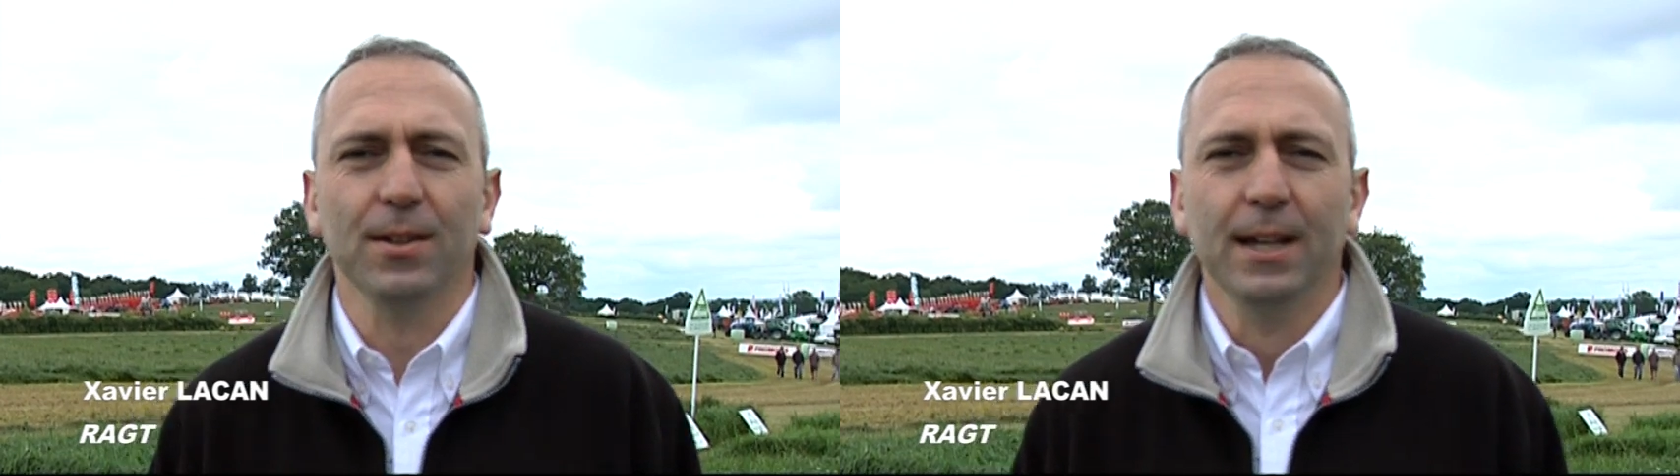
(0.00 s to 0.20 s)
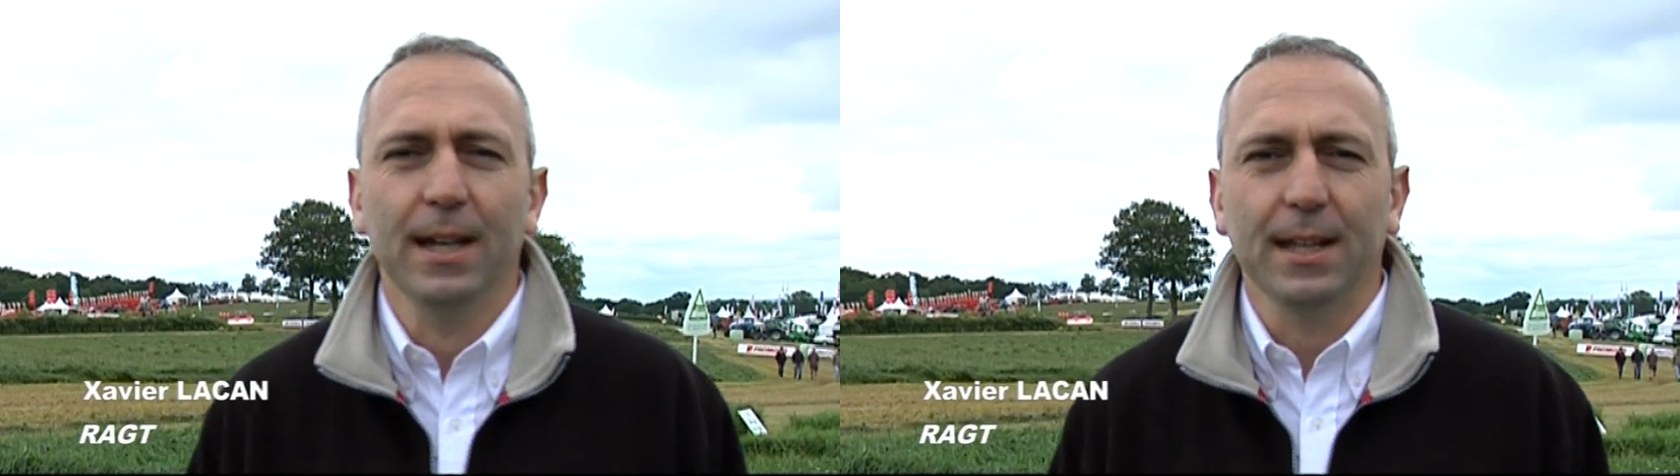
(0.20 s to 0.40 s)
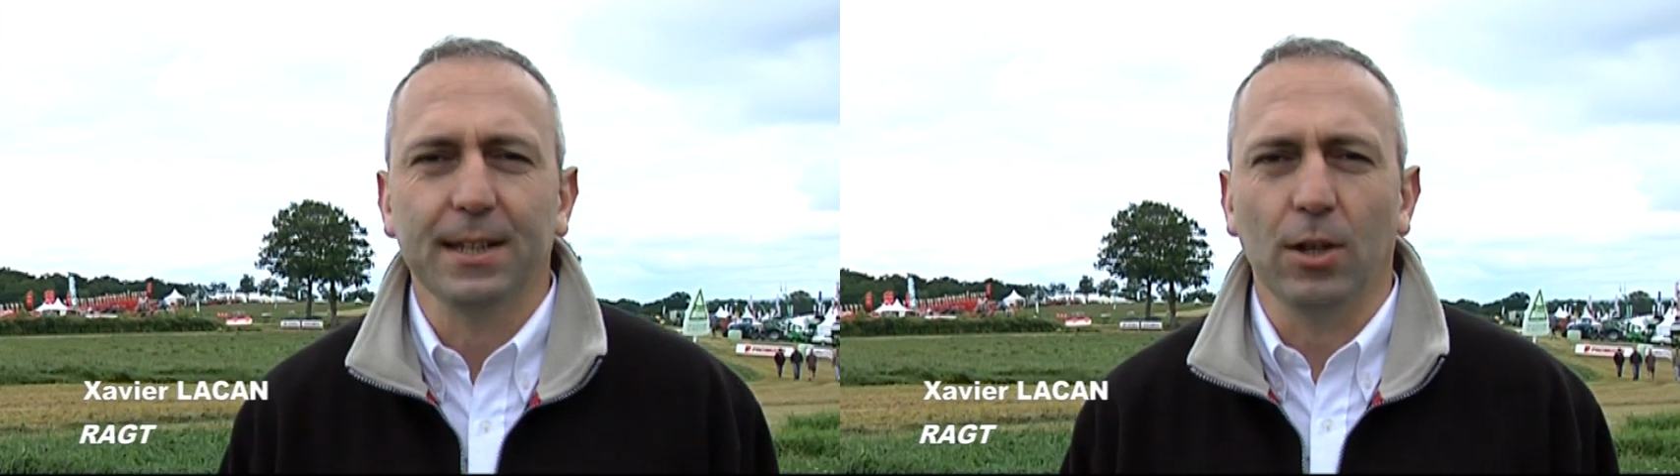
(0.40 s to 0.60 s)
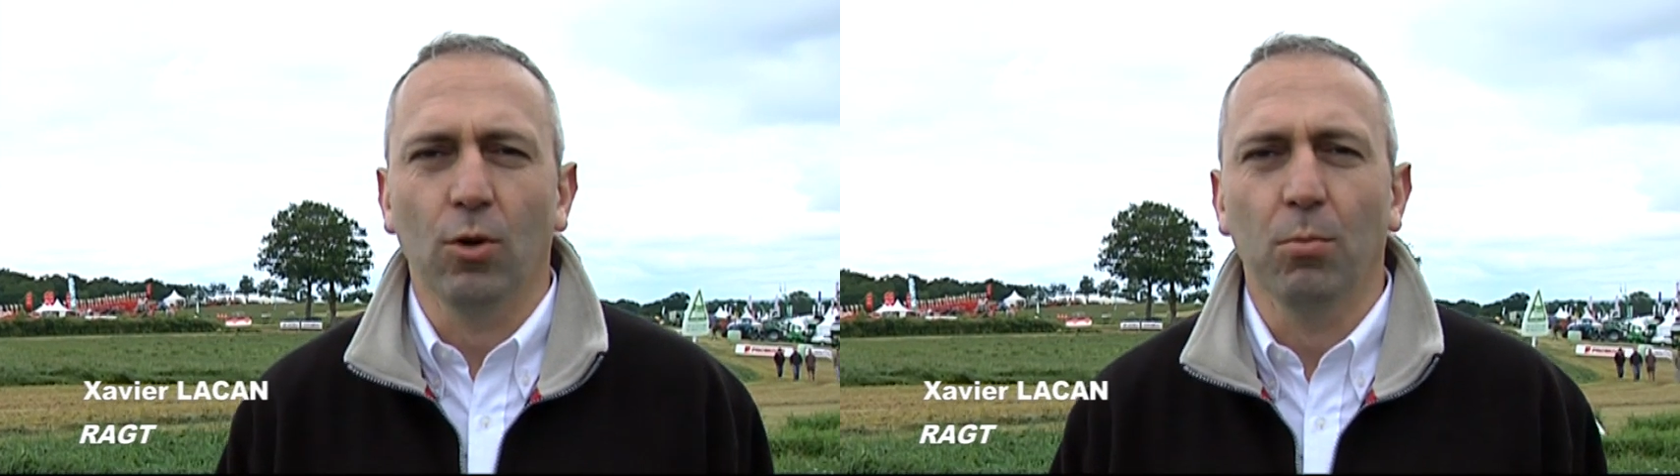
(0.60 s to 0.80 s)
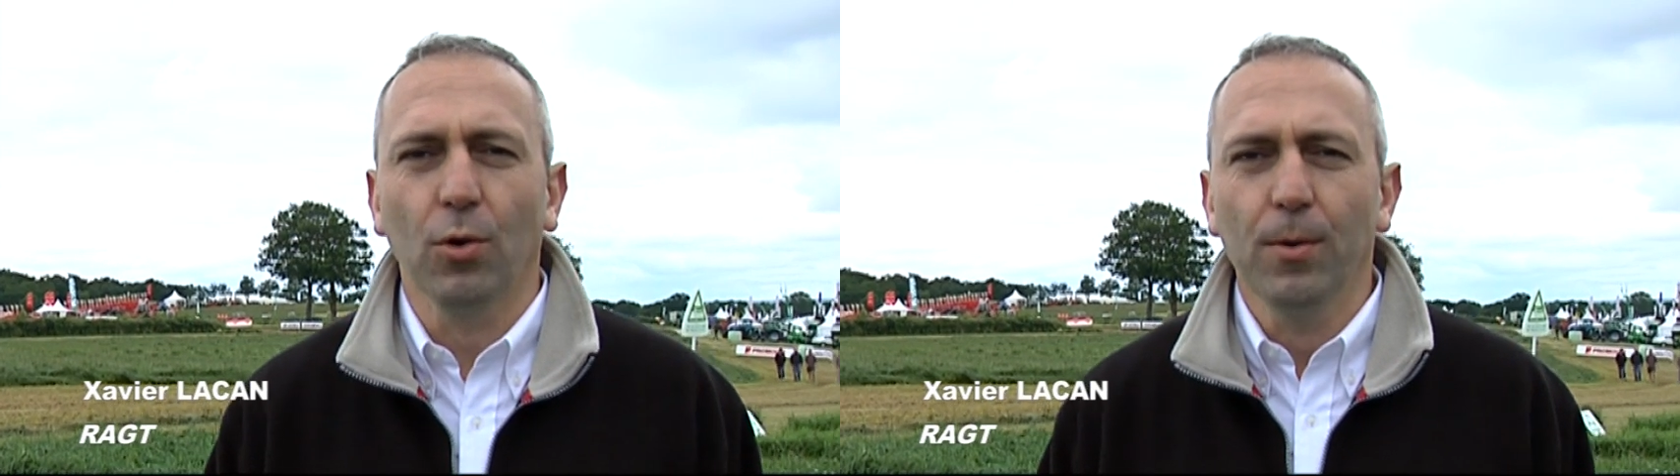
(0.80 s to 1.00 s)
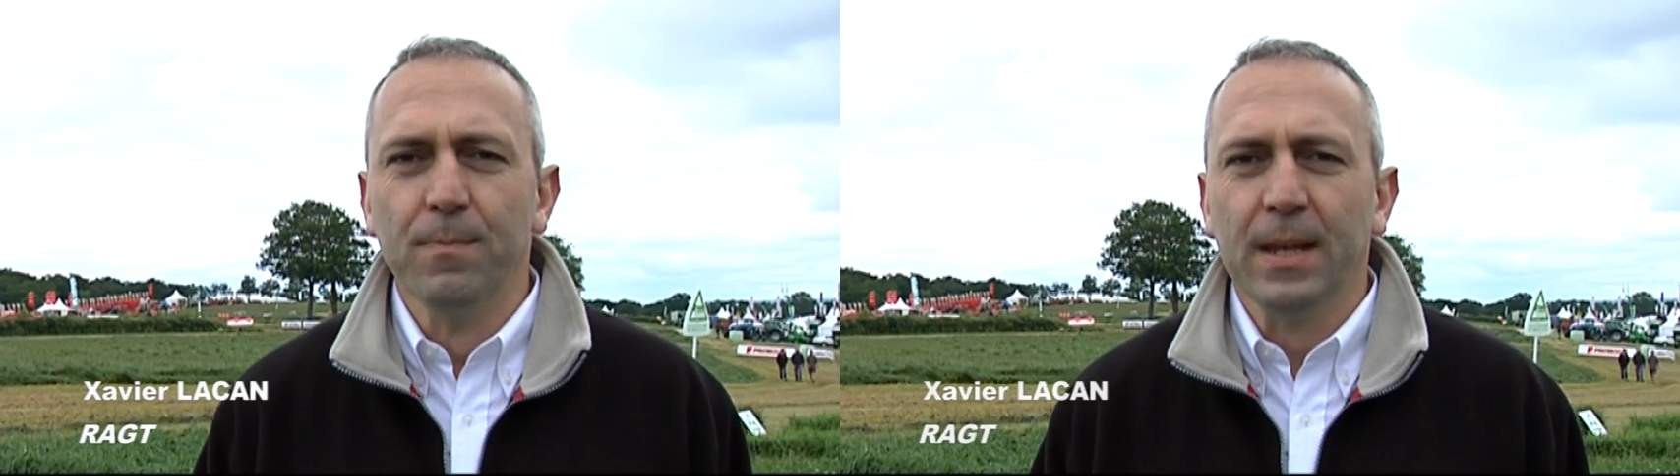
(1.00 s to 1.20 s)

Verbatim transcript: euh, très nombreux.